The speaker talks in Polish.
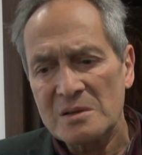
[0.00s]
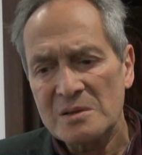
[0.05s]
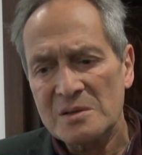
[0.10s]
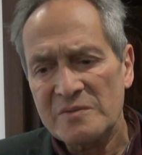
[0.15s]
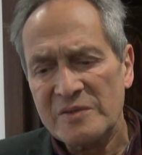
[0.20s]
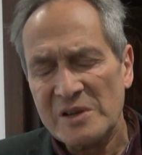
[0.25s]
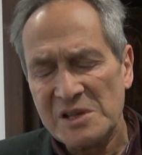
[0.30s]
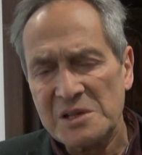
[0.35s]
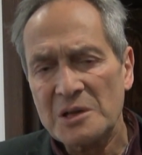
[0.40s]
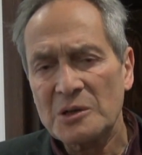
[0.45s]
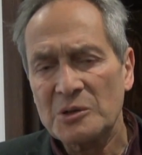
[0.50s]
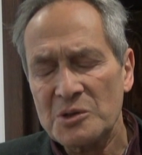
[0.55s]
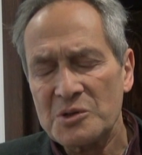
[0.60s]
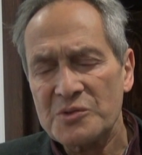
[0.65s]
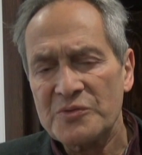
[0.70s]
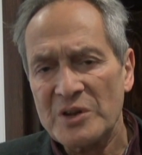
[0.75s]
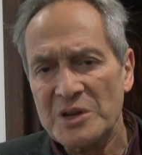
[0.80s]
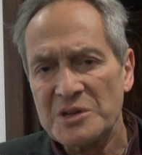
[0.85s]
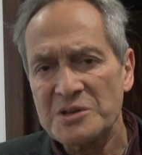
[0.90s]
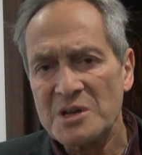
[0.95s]
Z własnego
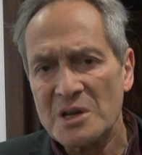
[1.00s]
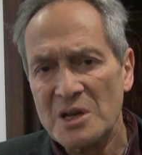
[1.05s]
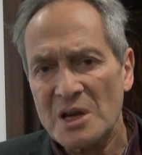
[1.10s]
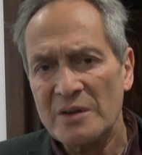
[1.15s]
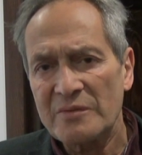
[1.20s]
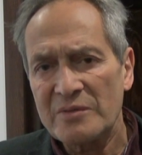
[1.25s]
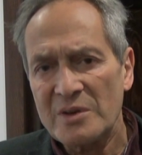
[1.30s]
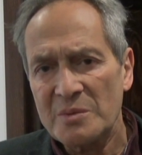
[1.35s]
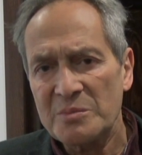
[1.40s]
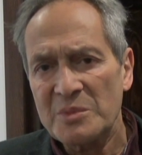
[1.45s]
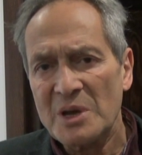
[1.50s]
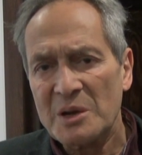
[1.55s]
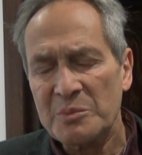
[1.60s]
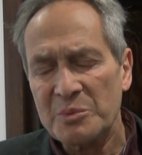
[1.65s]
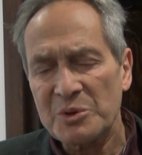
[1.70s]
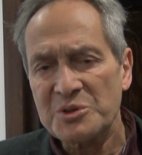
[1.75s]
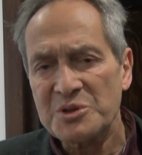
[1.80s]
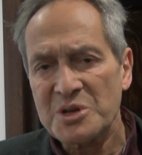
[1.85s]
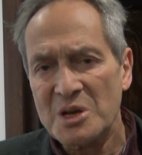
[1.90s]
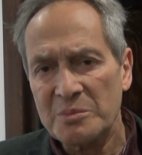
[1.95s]
doświadczenia wiem, jak
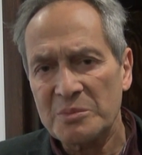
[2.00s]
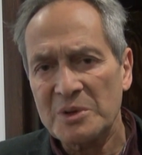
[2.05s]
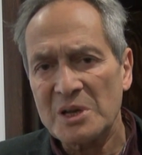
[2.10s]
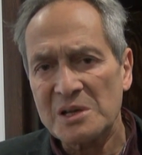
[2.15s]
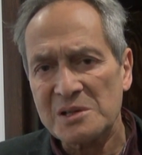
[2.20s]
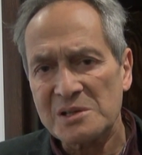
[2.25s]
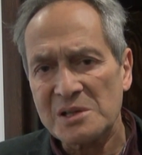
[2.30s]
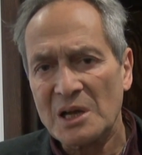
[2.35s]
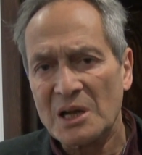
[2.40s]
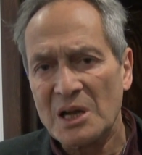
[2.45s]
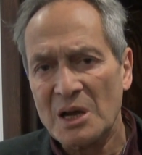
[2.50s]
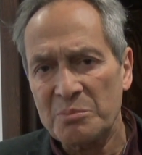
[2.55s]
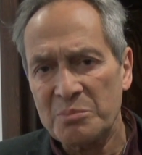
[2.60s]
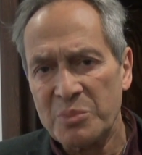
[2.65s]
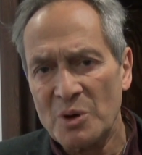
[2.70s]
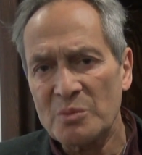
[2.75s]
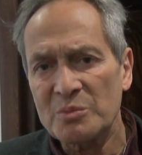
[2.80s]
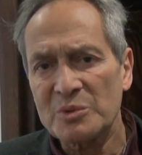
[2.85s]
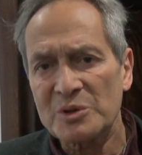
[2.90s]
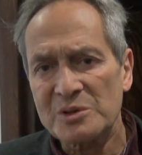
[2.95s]
potrzebna jest taka
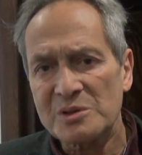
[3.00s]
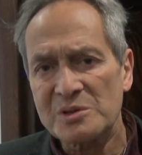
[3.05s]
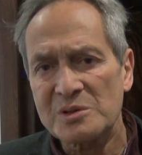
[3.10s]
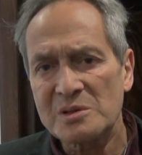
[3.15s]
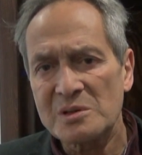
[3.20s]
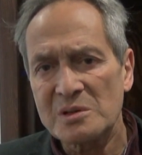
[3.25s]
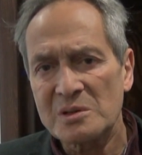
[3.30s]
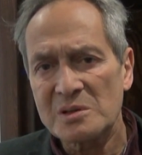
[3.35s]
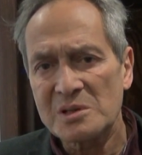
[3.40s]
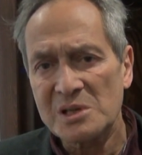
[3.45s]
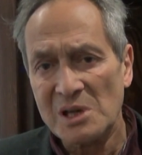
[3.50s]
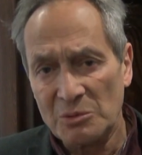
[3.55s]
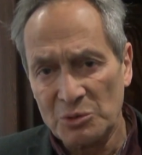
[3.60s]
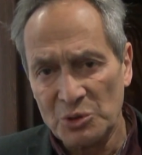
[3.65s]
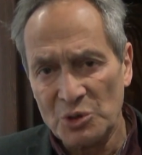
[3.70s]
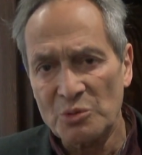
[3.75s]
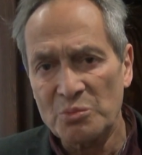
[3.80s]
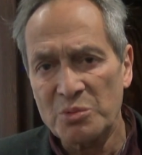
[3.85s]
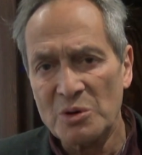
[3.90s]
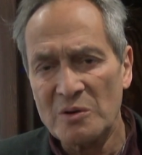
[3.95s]
pomoc
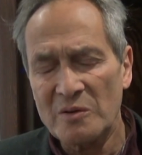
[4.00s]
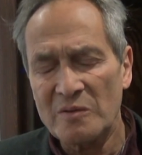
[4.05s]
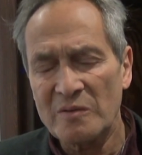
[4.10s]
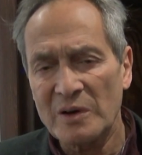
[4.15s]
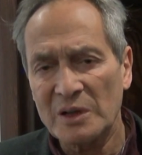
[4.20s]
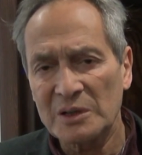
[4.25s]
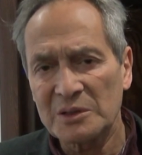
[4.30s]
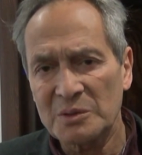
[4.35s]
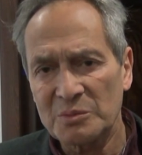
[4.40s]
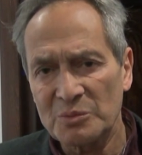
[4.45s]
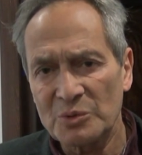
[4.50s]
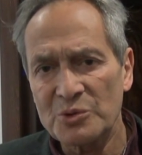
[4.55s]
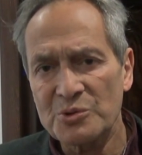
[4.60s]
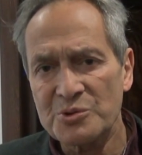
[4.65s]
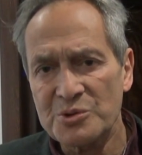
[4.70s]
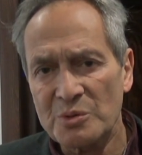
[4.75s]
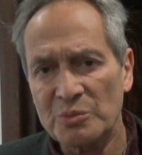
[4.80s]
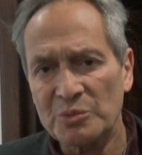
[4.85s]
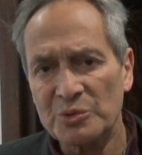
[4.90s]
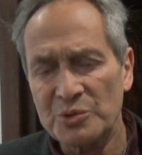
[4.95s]
całodobowa tym
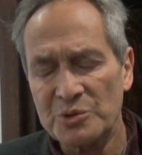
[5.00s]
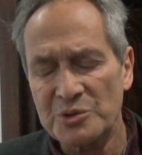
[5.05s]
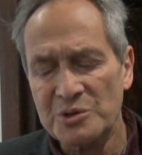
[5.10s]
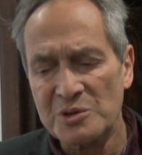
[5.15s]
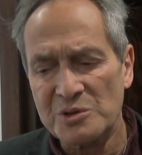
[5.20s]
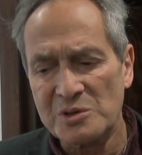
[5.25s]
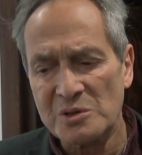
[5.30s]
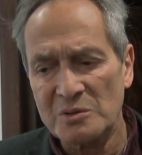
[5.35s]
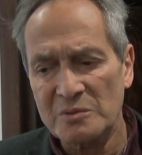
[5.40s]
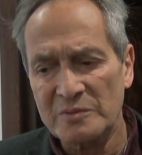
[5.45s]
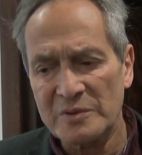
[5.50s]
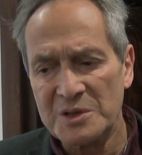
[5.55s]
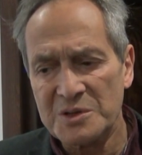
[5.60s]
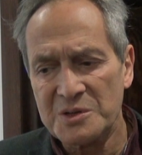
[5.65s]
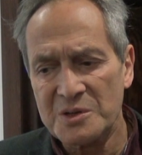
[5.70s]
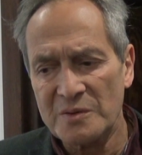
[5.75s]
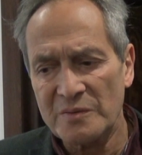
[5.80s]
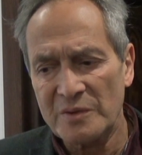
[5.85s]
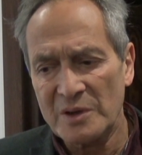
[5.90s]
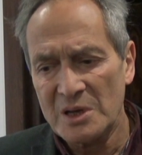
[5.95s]
ludziom, którzy są
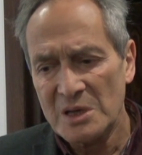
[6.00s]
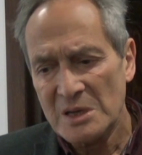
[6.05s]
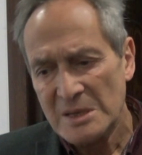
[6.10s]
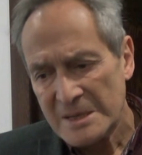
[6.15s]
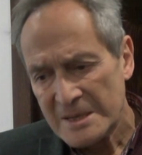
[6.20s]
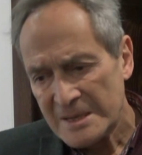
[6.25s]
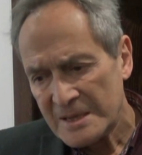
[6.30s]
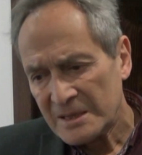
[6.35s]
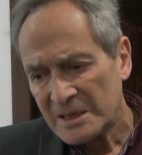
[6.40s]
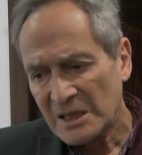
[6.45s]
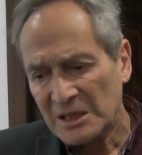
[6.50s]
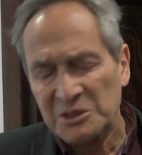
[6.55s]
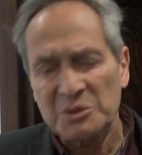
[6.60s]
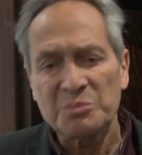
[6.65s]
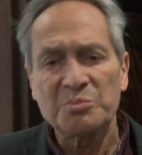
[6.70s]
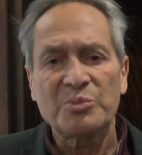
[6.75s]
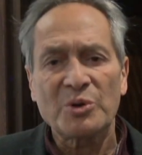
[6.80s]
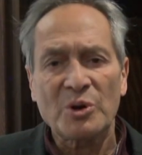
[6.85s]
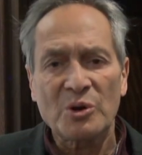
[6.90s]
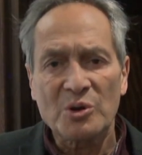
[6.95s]
właściwie na
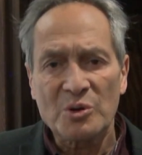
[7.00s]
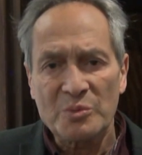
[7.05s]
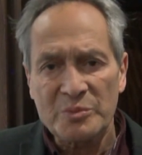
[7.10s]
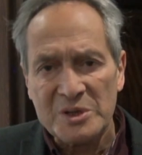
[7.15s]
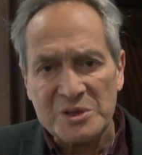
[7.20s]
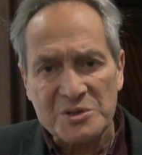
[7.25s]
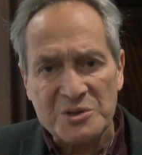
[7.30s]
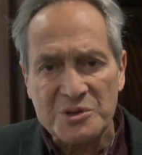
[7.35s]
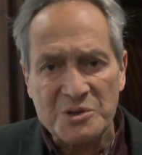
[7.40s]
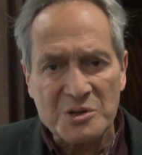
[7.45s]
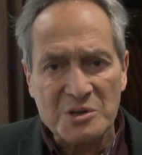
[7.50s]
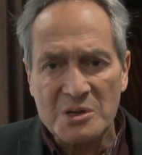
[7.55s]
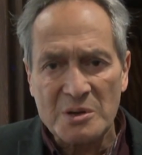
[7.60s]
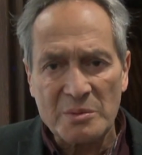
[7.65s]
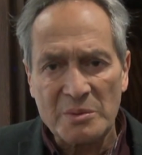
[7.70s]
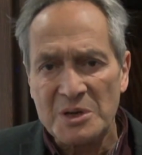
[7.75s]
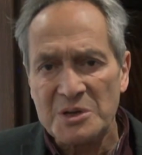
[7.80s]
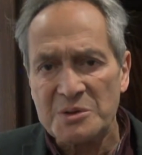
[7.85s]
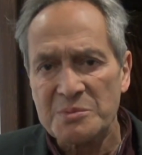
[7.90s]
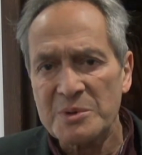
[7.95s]
tym progu między
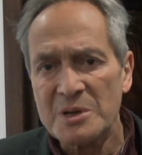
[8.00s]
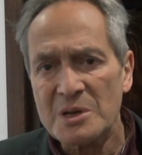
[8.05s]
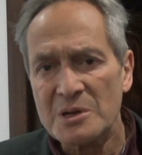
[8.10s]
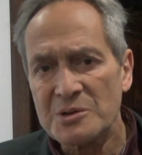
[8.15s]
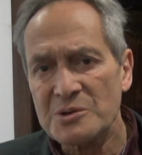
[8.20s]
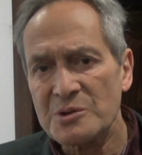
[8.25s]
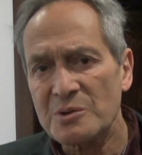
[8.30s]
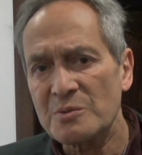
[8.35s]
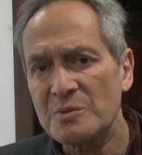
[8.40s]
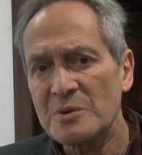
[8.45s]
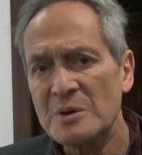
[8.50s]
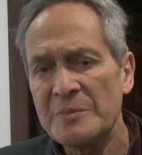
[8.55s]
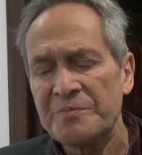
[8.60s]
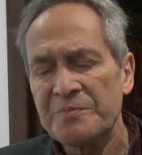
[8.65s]
życiem a śmiercią